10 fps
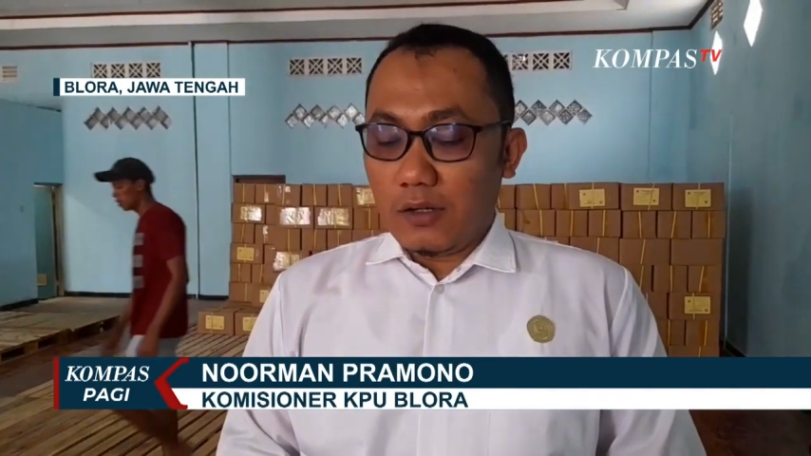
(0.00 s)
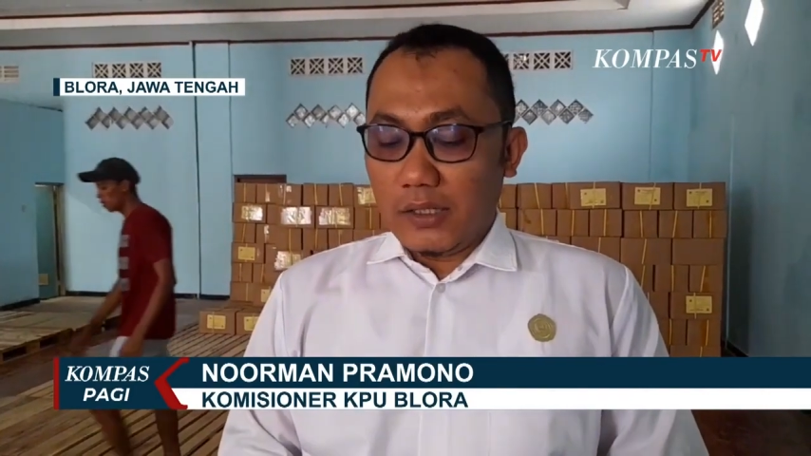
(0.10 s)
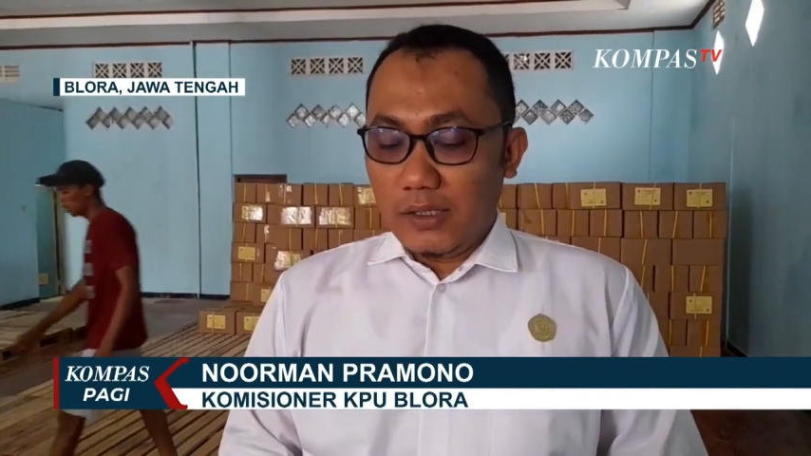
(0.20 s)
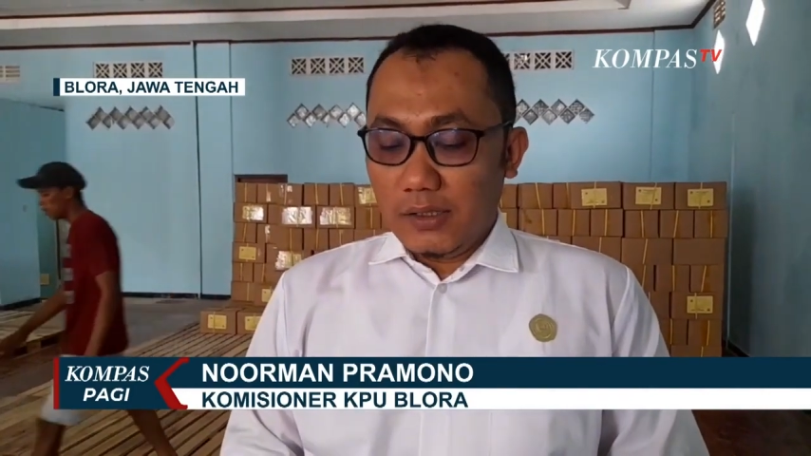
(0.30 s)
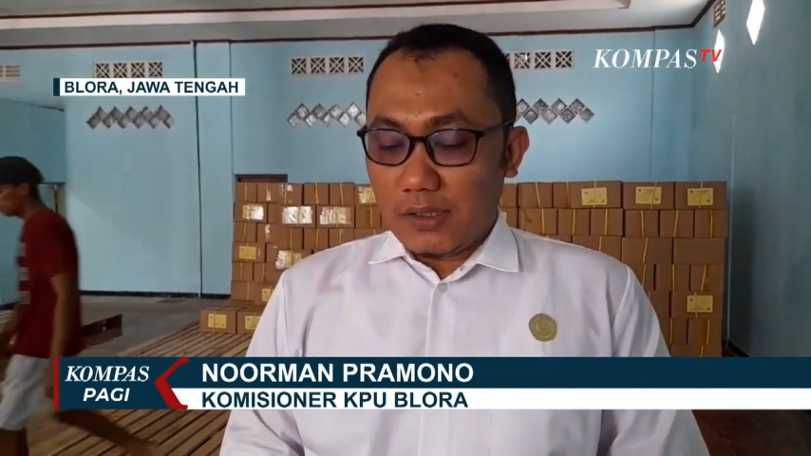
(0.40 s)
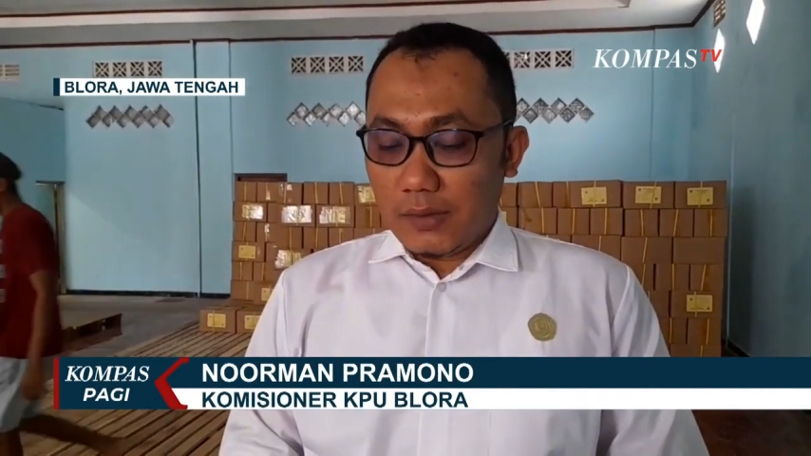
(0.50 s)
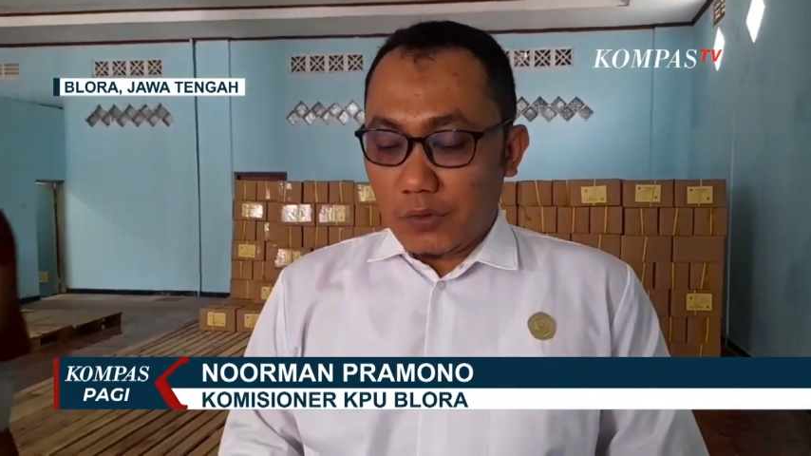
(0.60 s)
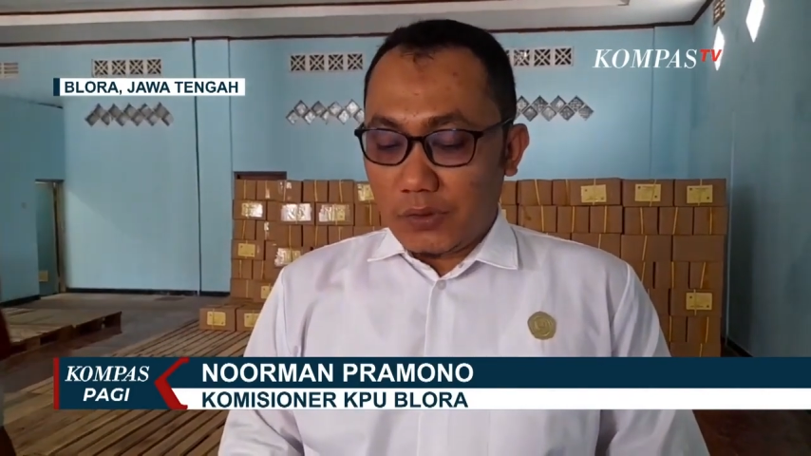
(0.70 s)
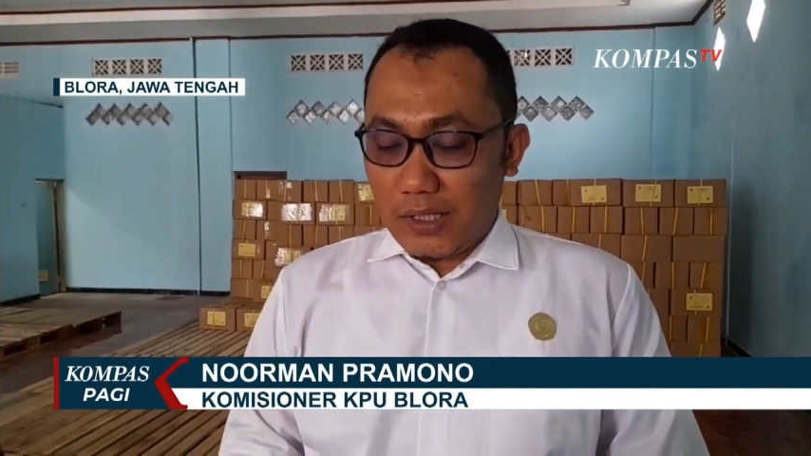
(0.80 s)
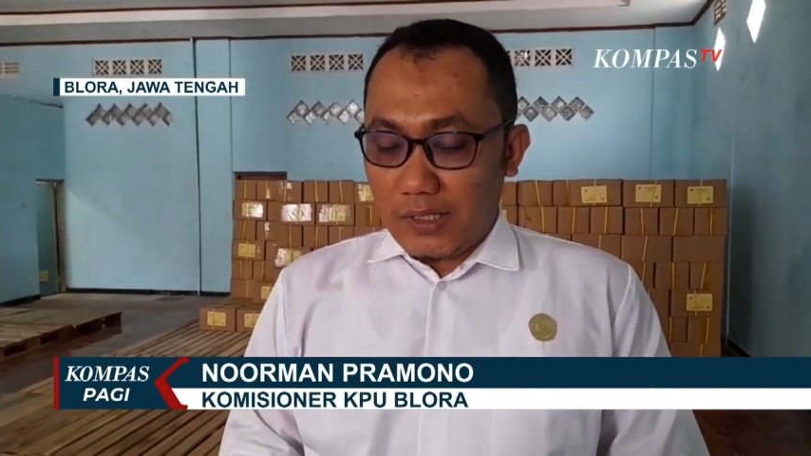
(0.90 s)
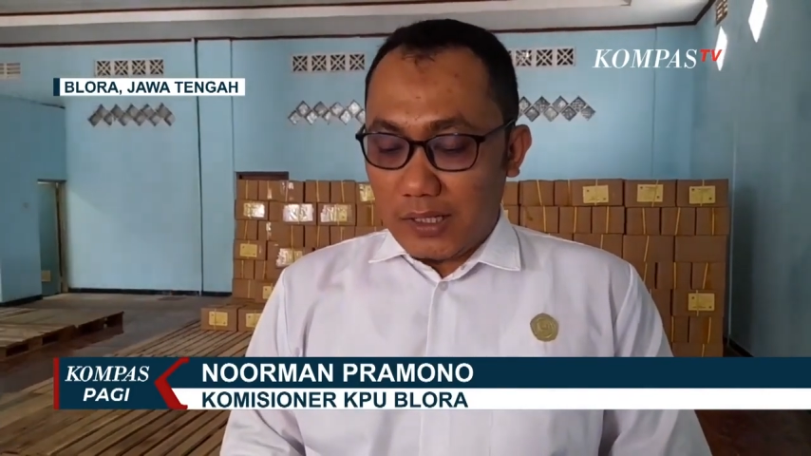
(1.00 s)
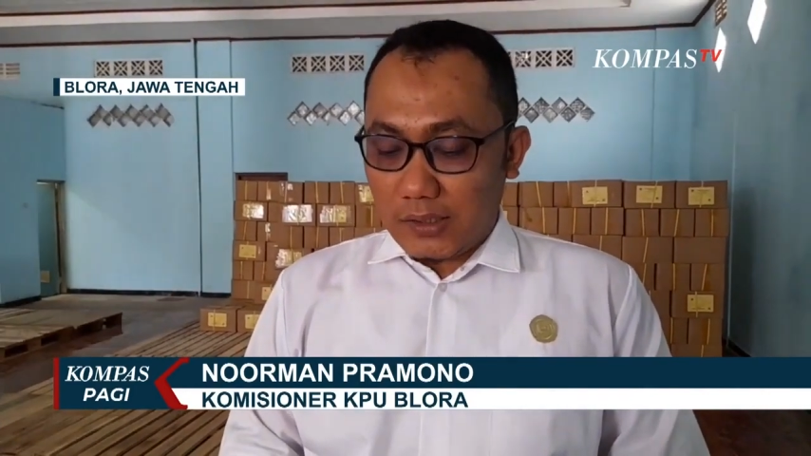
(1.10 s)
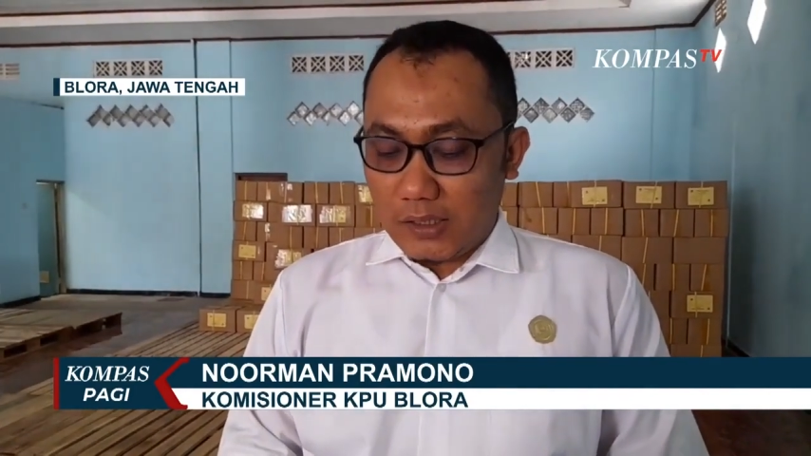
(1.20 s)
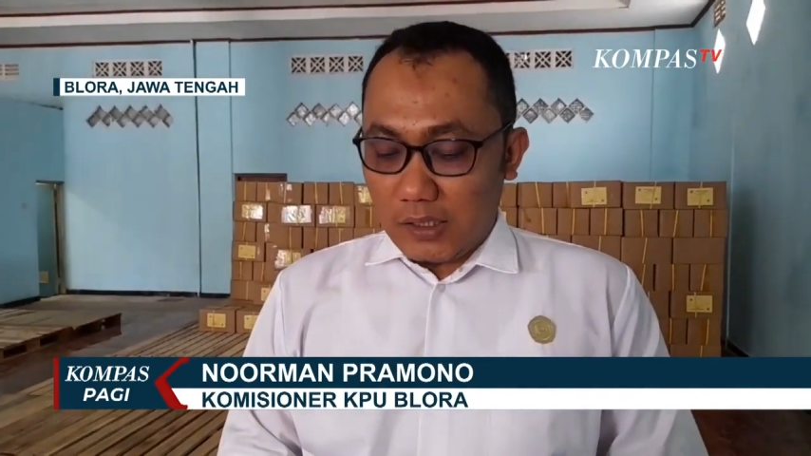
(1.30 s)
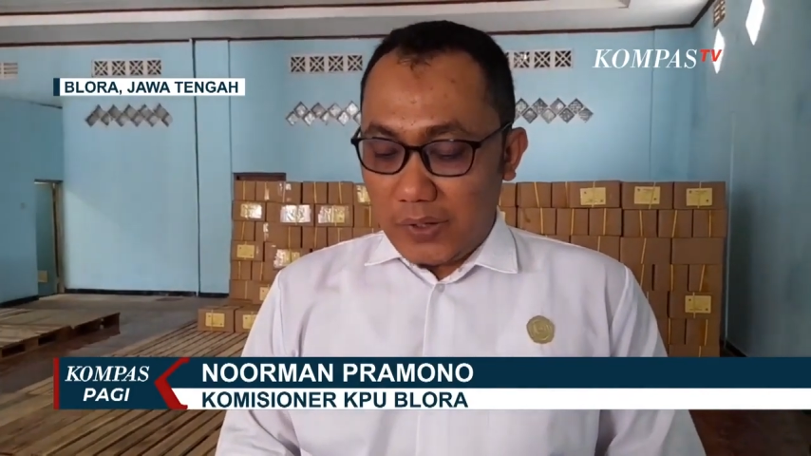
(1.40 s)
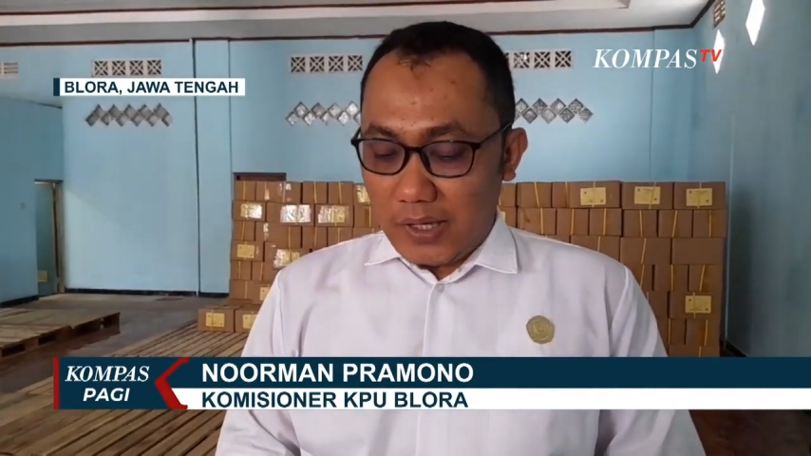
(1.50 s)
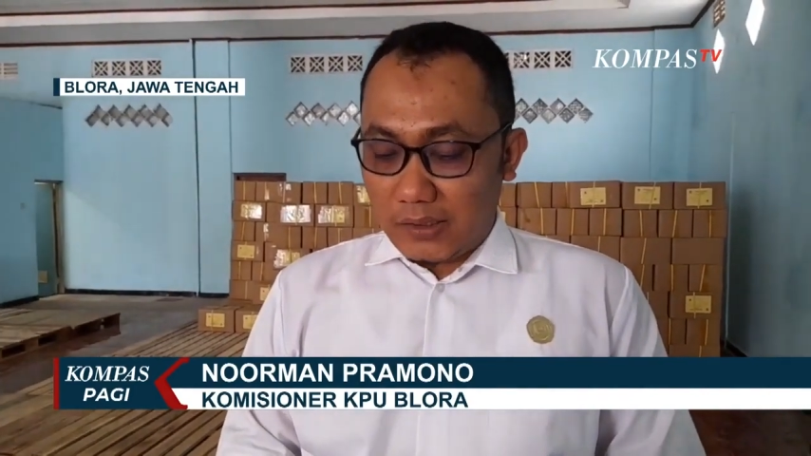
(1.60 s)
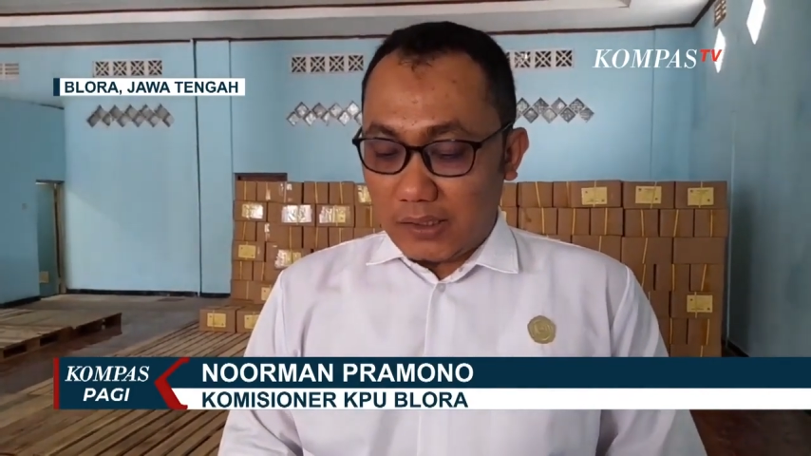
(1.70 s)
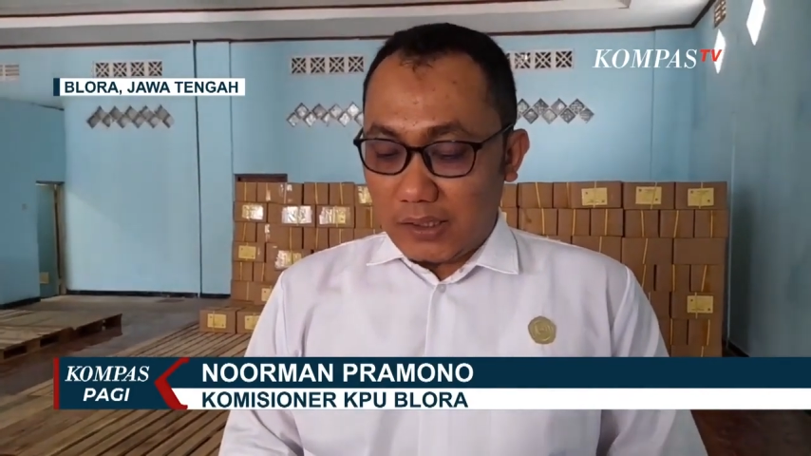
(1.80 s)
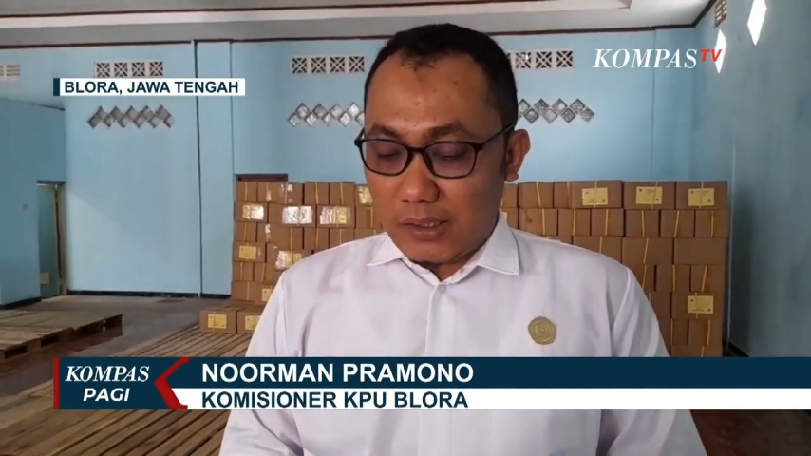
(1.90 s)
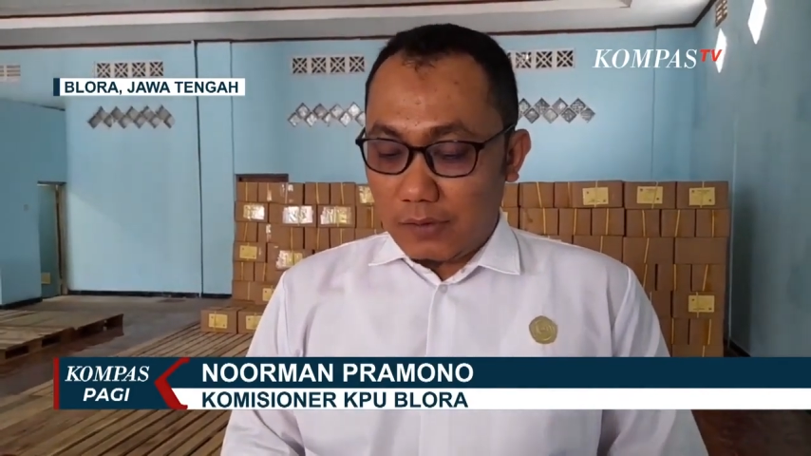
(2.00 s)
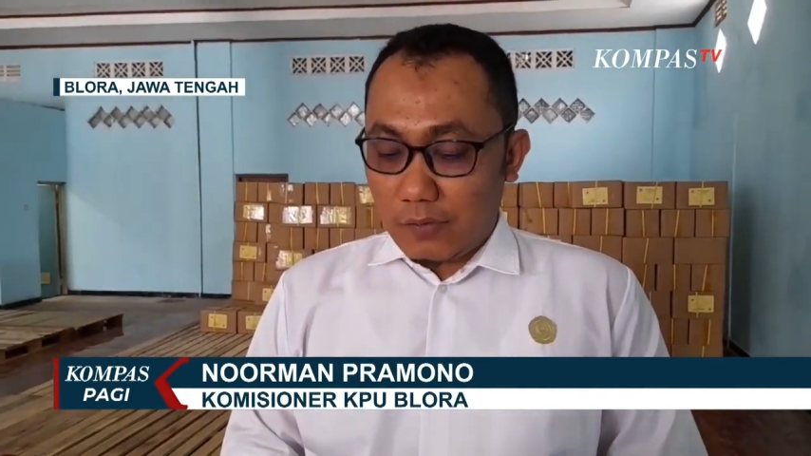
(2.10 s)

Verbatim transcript: koli, kemudian yang DPRD